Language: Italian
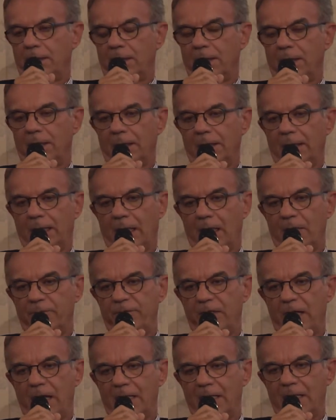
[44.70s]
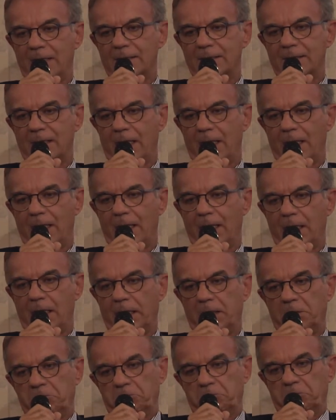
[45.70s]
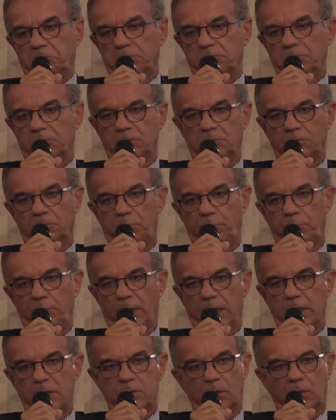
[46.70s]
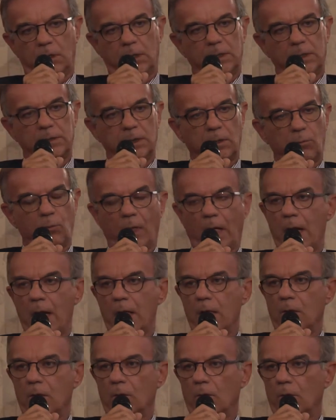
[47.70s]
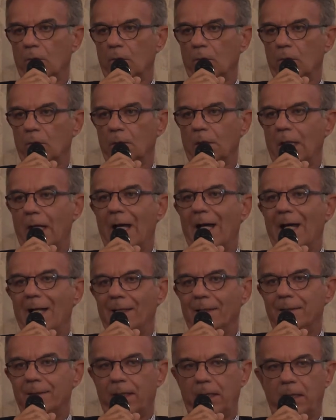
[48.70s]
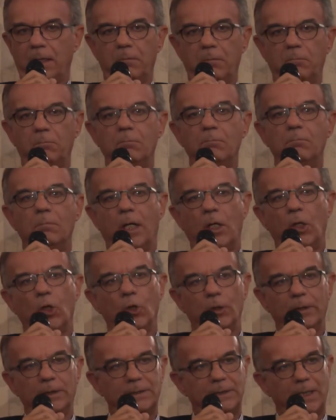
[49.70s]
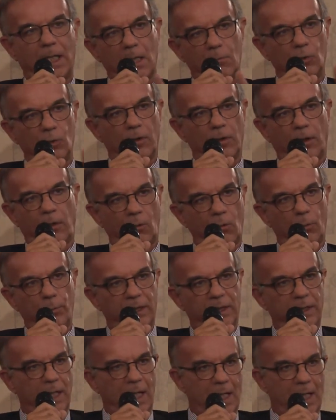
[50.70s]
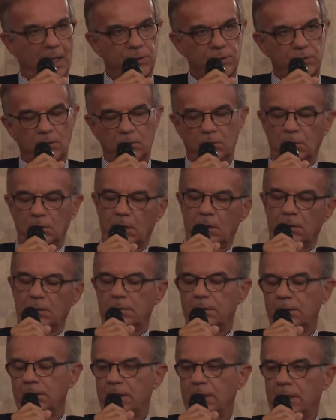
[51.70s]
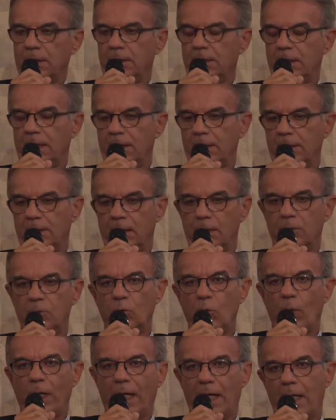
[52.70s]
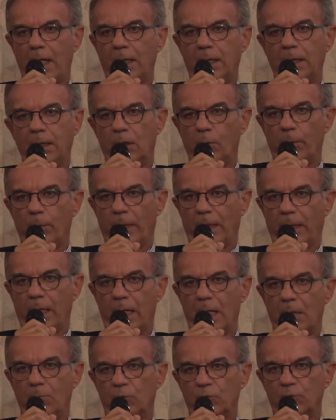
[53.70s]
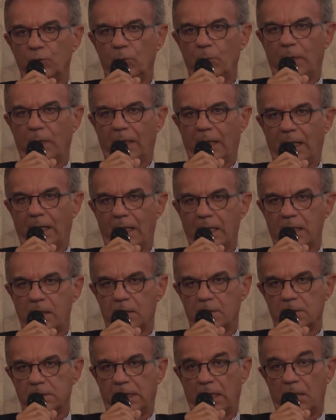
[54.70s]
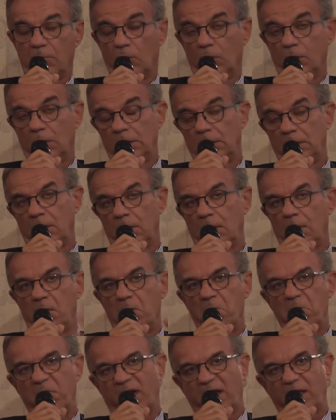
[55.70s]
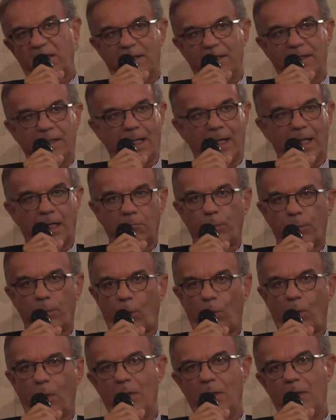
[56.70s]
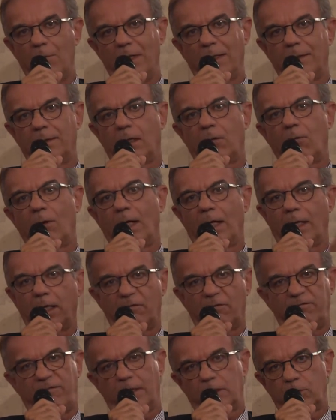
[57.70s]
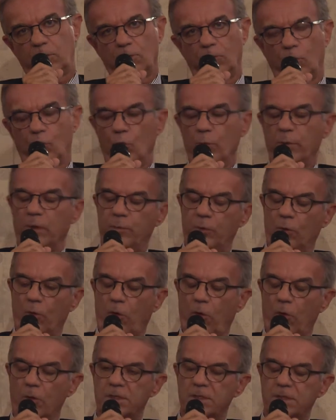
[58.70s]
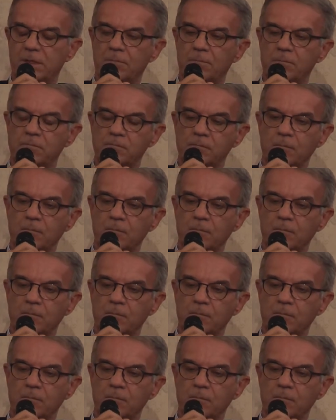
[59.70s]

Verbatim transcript: eh, della finanza, um, penso che ne seguiranno altre, ma noi siamo il rompighiaccio. Da, da due anni operiamo sul mercato e stiamo per diventare probabilmente quella che ha fatto volumi più grossi.